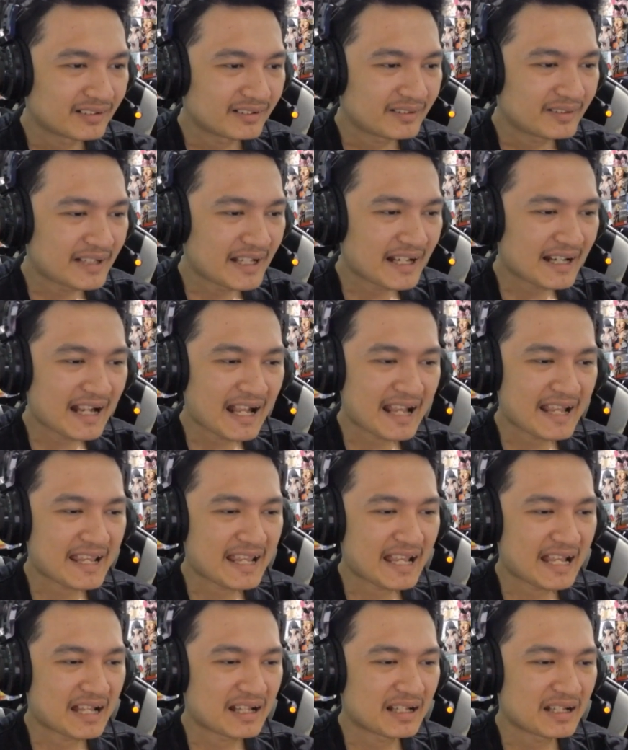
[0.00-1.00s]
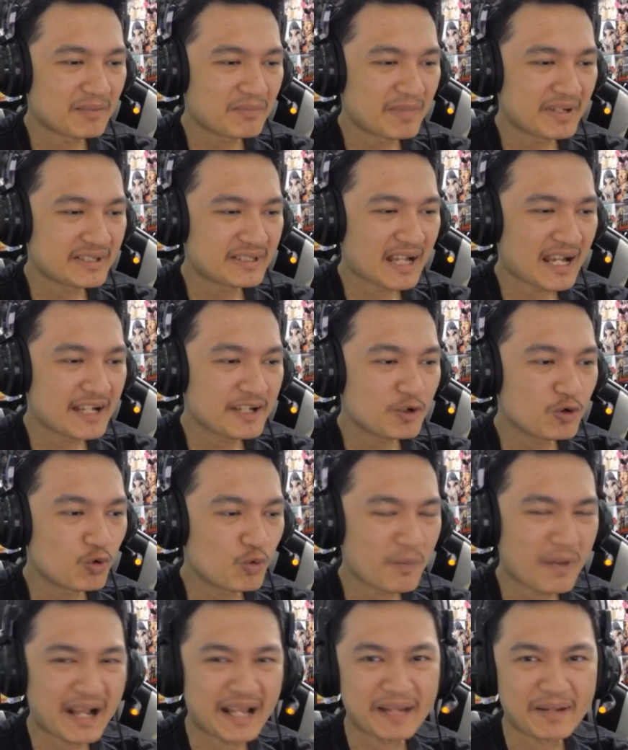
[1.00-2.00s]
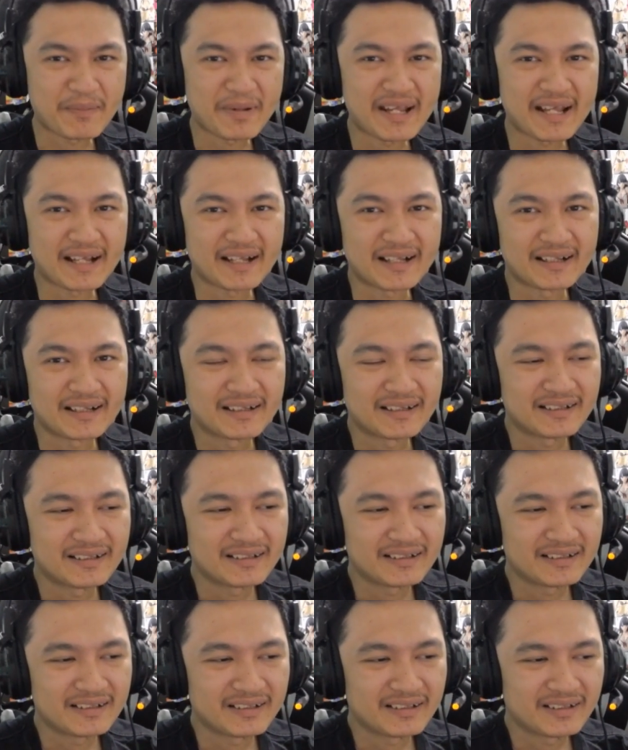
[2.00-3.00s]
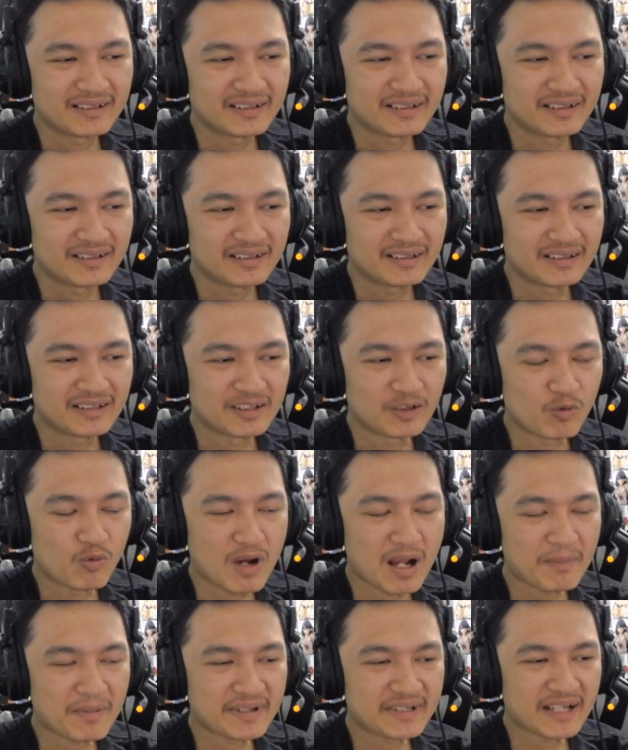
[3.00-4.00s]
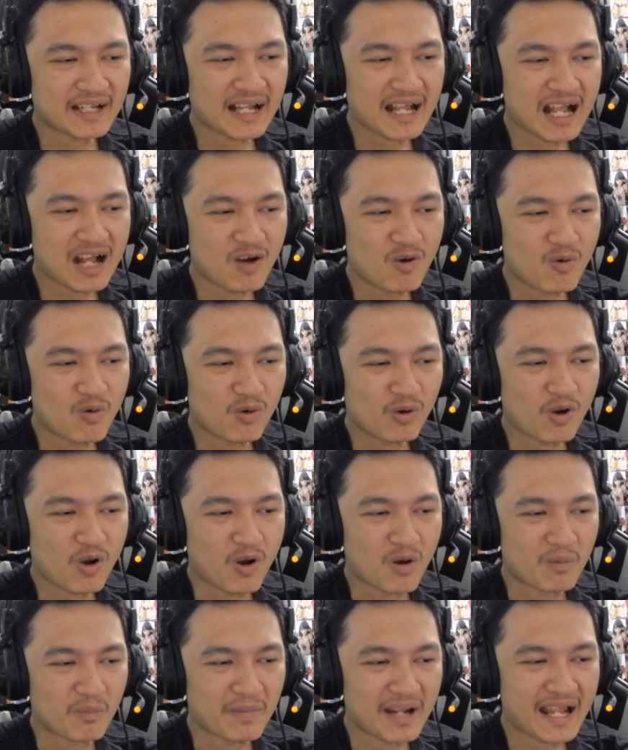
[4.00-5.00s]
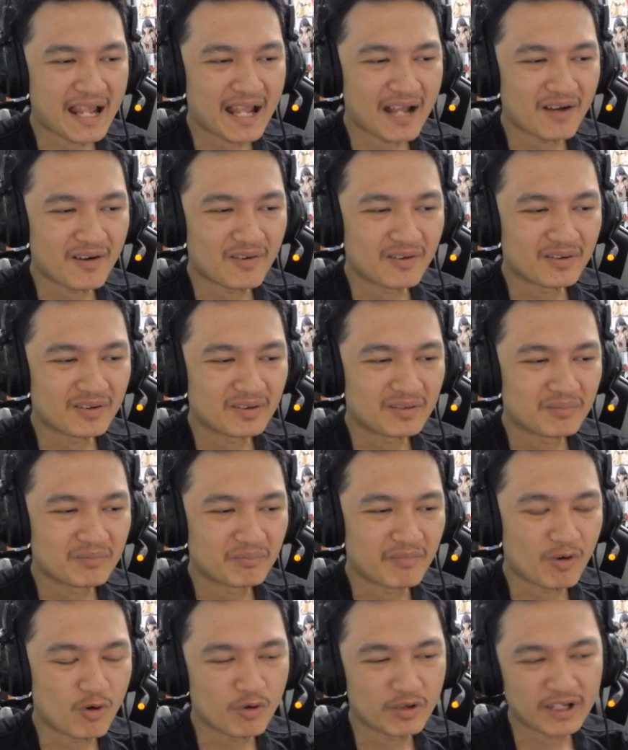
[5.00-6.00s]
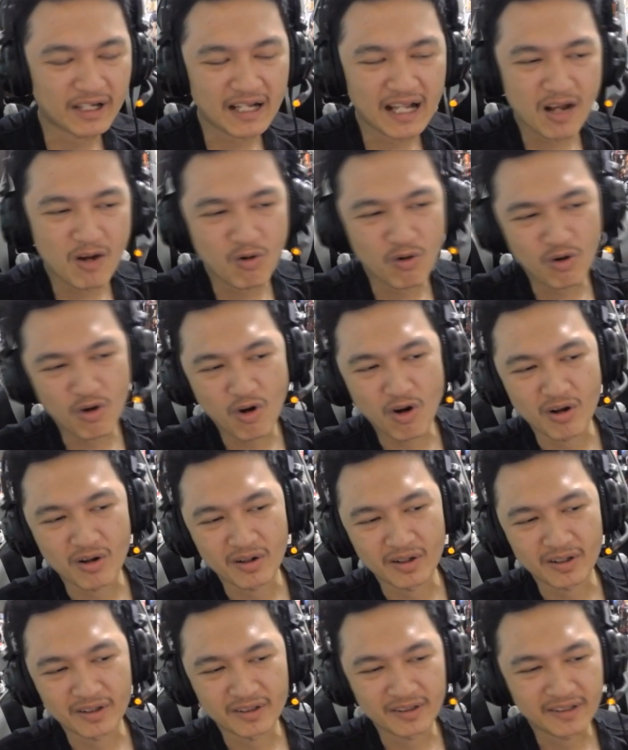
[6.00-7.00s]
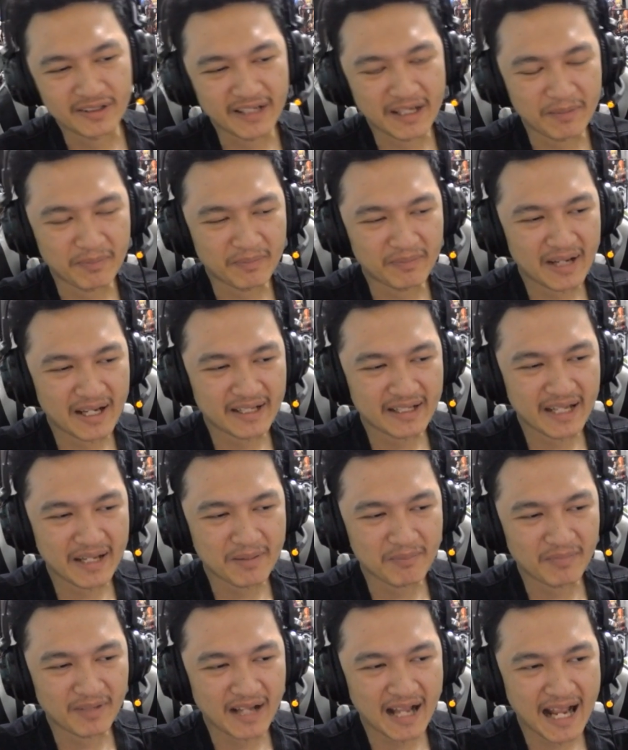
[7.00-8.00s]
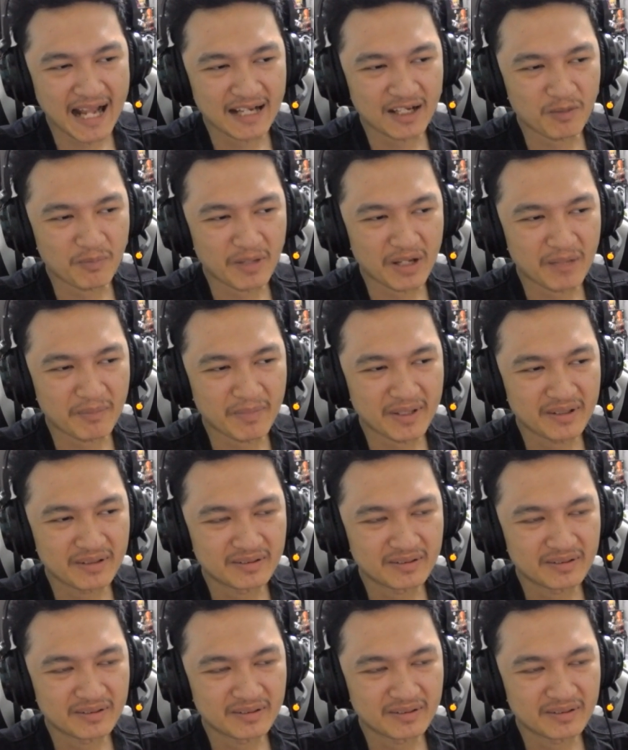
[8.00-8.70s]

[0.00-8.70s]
ยังไงอะแล้วมันจะให้ดูใหม่ไหมอะหรือว่ามันจะเข้ากล่องไปแล้ว มันควรจะเข้ากล่องเก็บไอเทมการ์ดเราไปแล้วมั้ง